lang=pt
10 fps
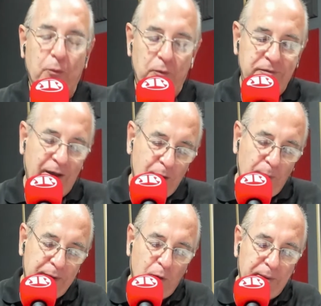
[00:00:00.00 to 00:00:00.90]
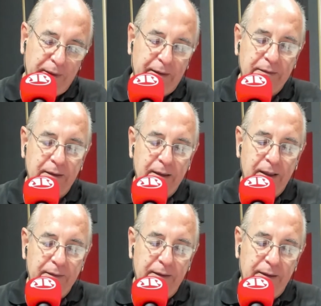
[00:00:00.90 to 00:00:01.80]
A coisa está realmente complicada
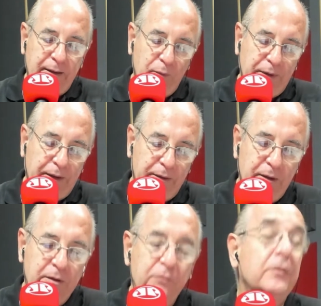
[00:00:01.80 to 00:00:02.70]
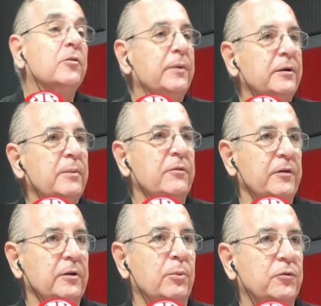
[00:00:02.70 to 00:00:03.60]
na Ucrânia, infelizmente, né,
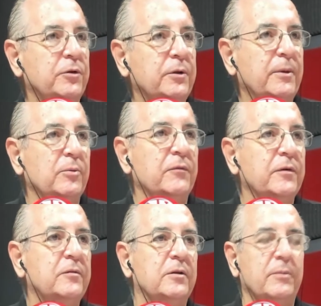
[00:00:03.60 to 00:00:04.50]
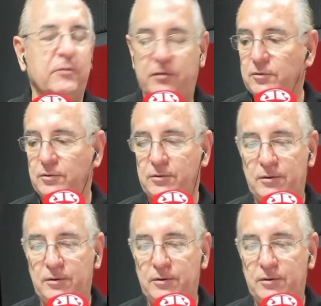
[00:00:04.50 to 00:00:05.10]
prefeito? Bom dia, Lamentável. mais uma vez, seja bem-vindo.